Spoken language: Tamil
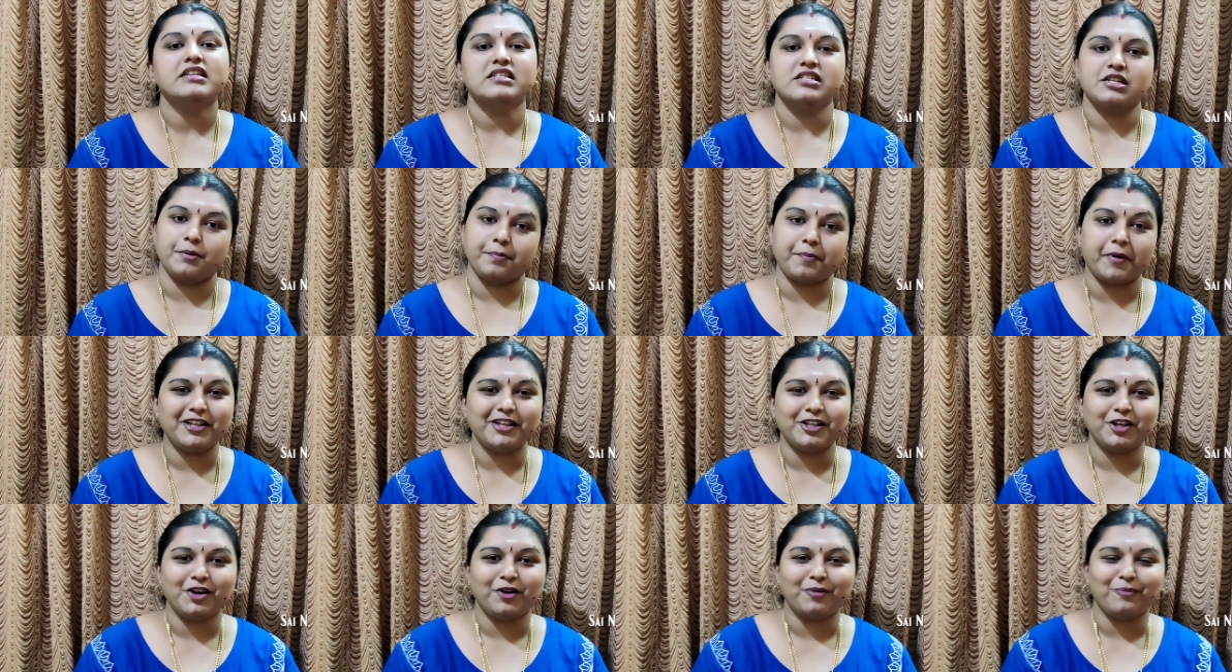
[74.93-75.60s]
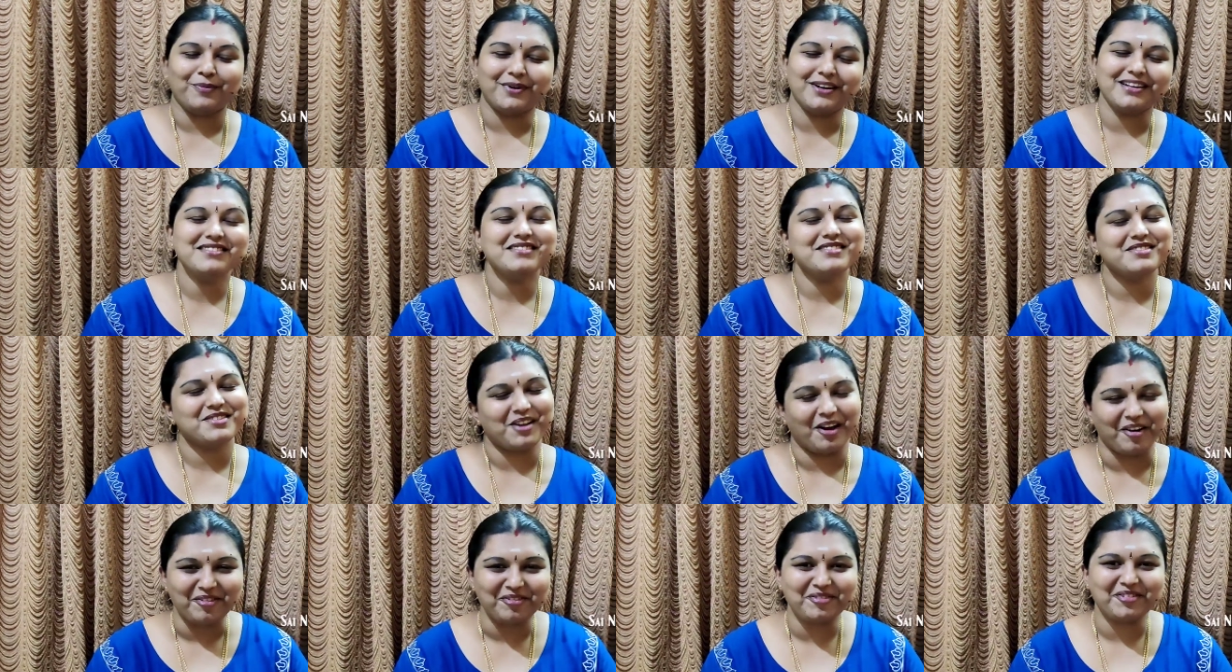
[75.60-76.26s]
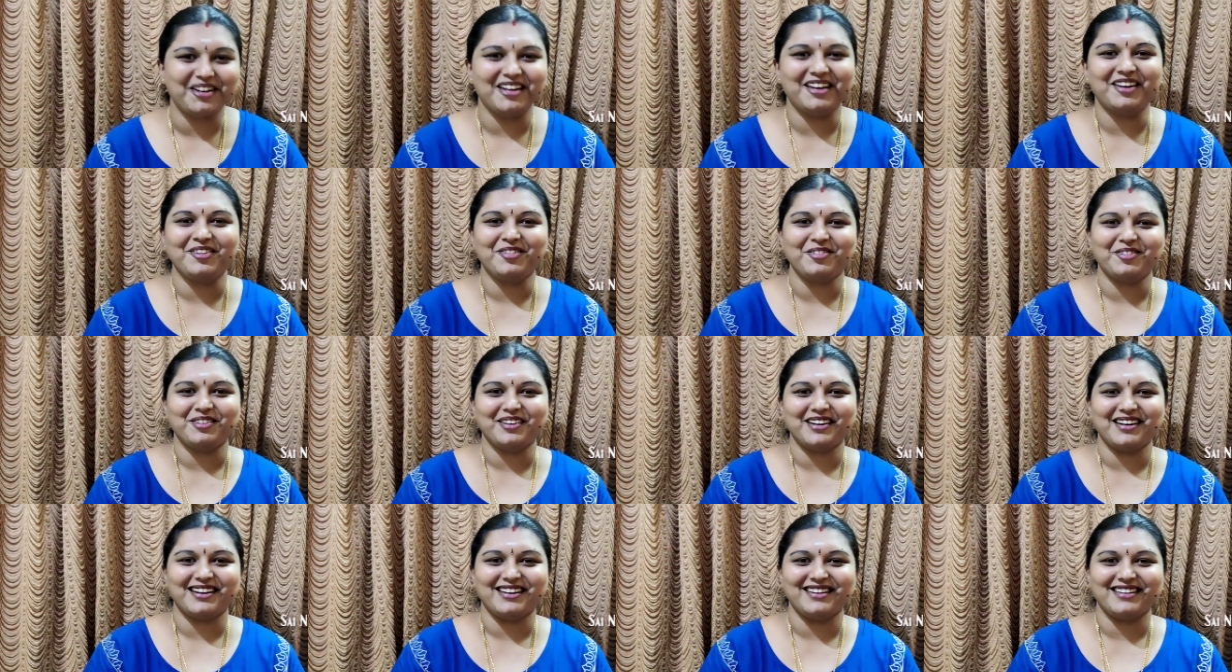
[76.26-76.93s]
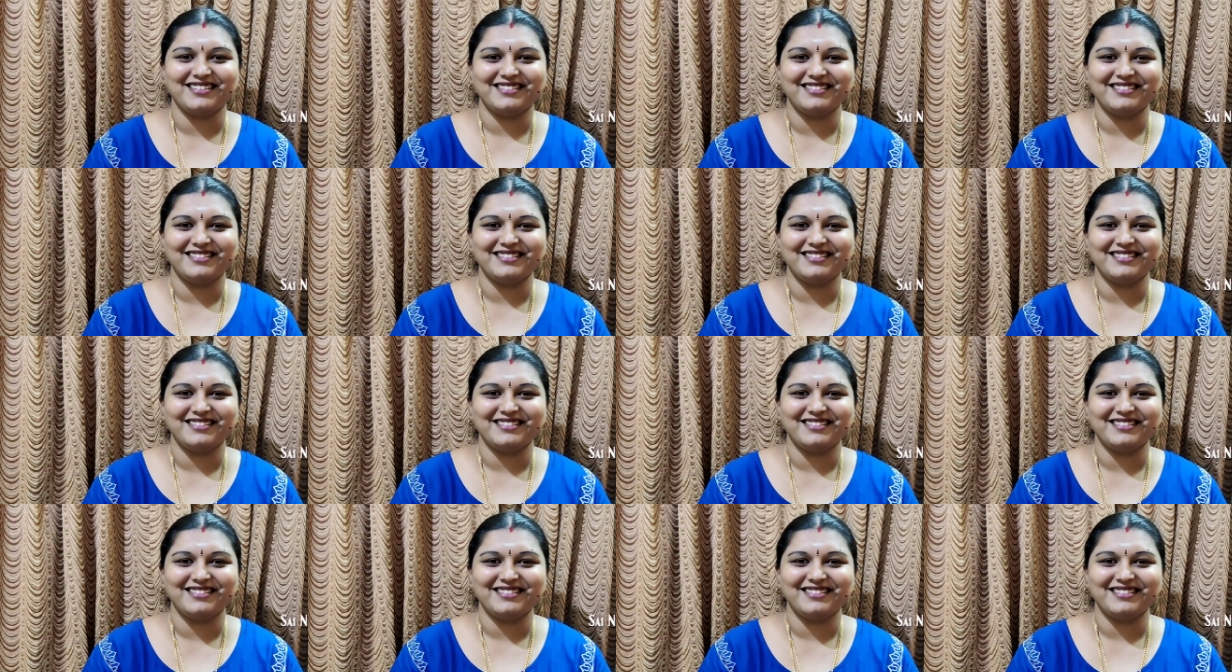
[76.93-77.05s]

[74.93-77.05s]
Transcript: சப்பாத்தி ரொம்ப சாஃப்டாக இருக்குங்க